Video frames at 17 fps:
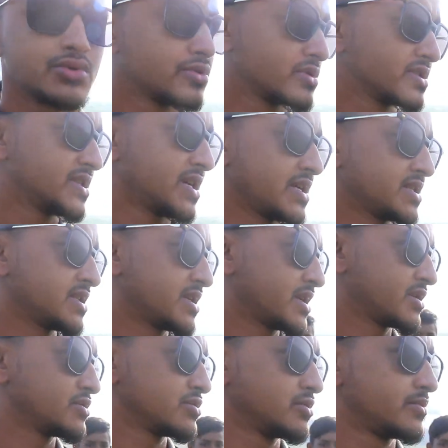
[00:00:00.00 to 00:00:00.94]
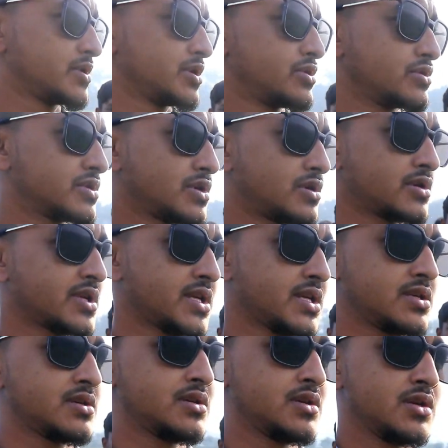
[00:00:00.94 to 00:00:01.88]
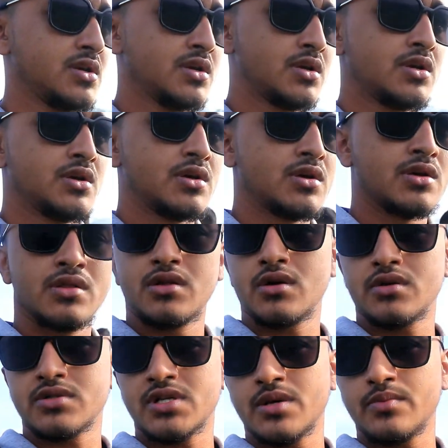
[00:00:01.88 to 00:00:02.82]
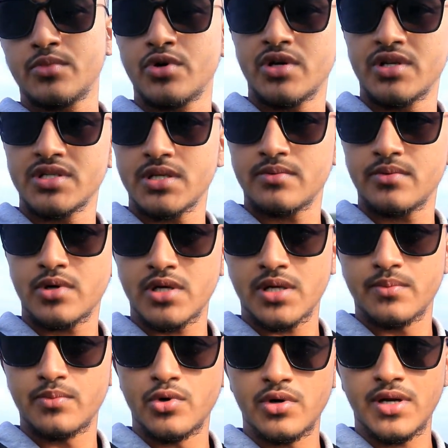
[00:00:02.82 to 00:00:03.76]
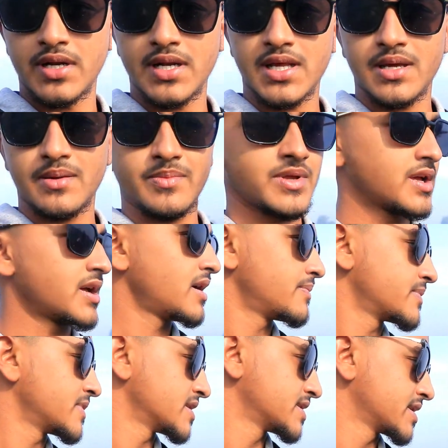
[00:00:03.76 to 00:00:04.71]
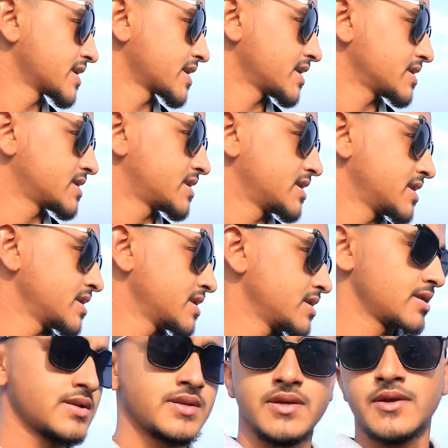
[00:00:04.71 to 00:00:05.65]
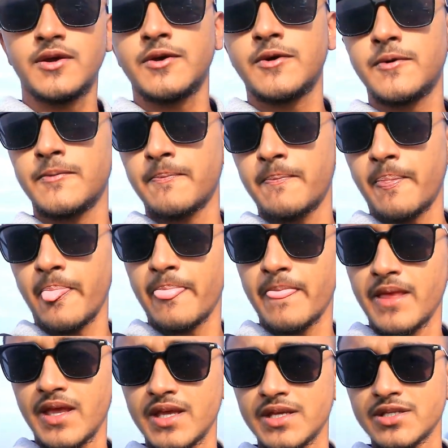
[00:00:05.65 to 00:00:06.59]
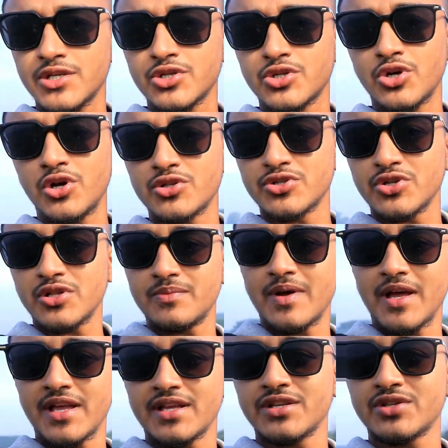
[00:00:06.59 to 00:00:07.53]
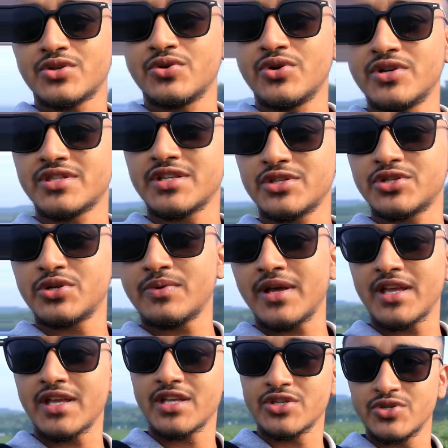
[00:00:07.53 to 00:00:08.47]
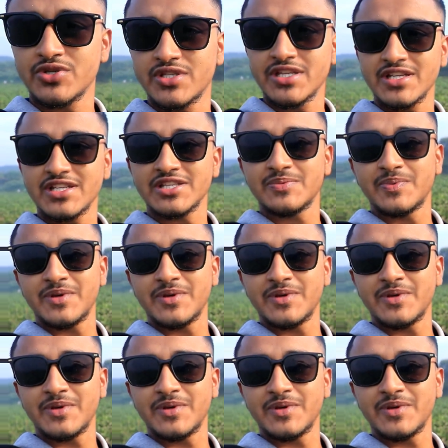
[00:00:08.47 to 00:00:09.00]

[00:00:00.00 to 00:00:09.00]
দূর যাইতে কিন্তু ভিডিওটা অনেক লং টাইম হয়ে যাবে অনেক বোরিং লাগবে আপনাদের কাছে এই যে সজল ভাই কিছু ঐতিহ্যবাহী কিছু জিনিস